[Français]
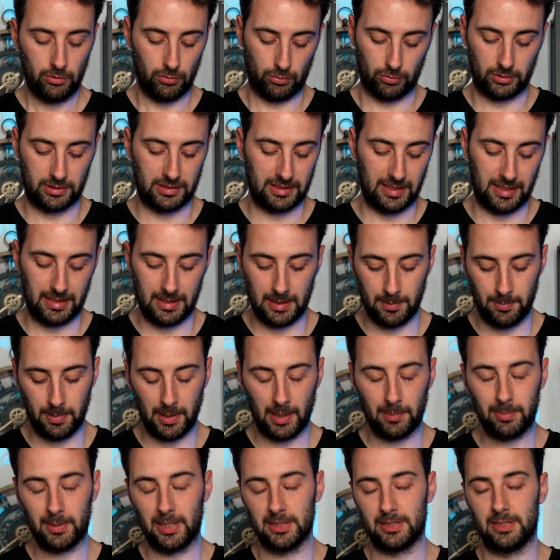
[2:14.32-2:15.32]
donc c'est
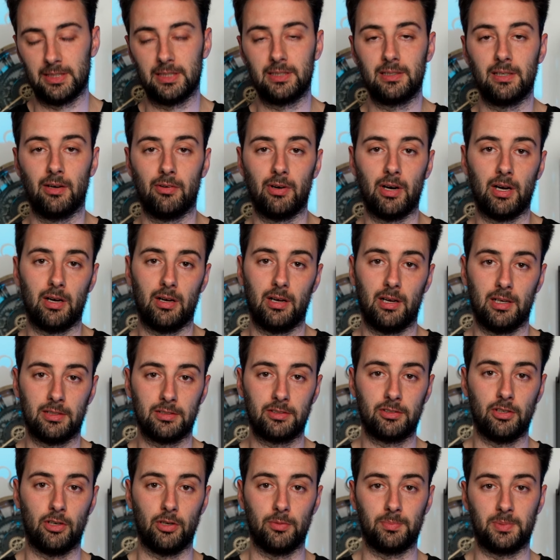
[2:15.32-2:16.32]
hyper pratique d'avoir
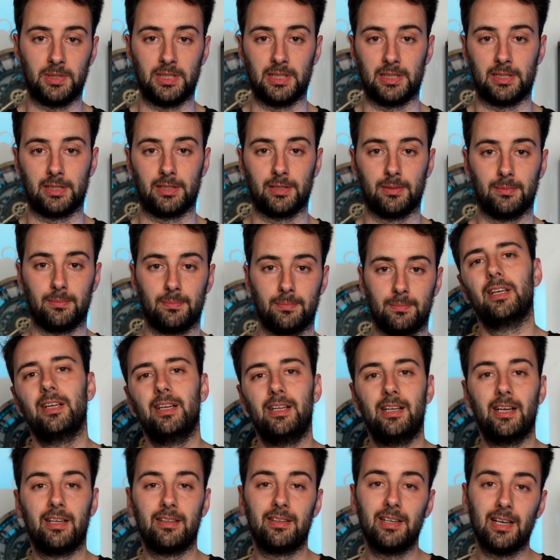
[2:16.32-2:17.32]
un seul optique.
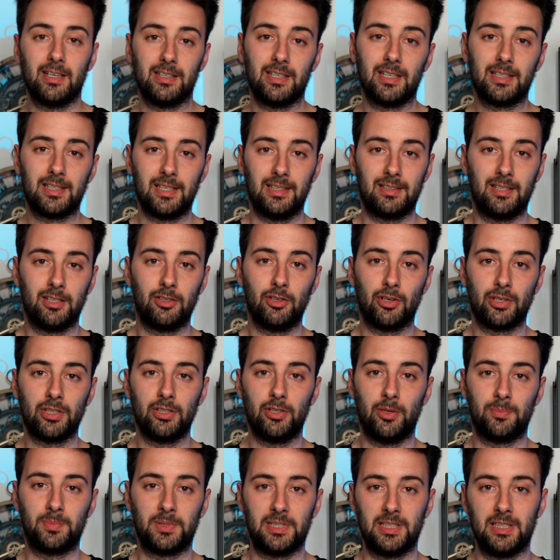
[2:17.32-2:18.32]
Il y a une dernière
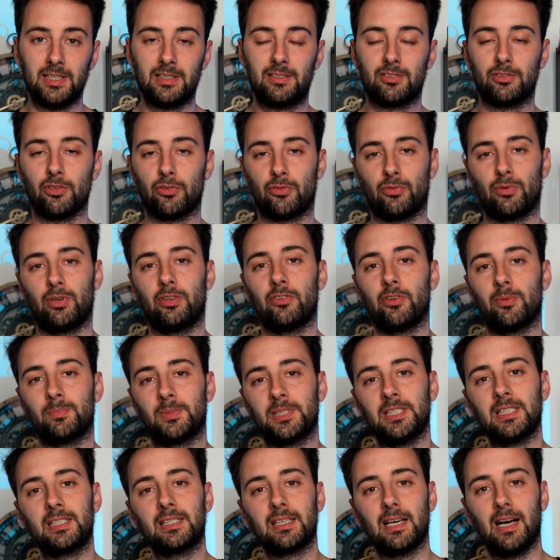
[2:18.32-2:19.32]
catégorie d'optiques, ce sont les
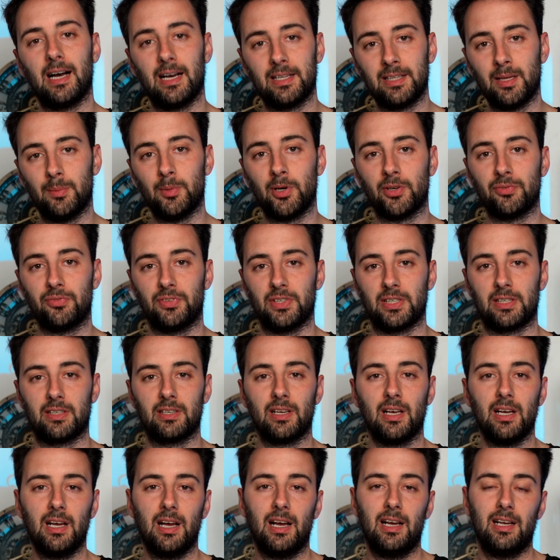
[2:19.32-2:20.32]
optiques anamorphiques.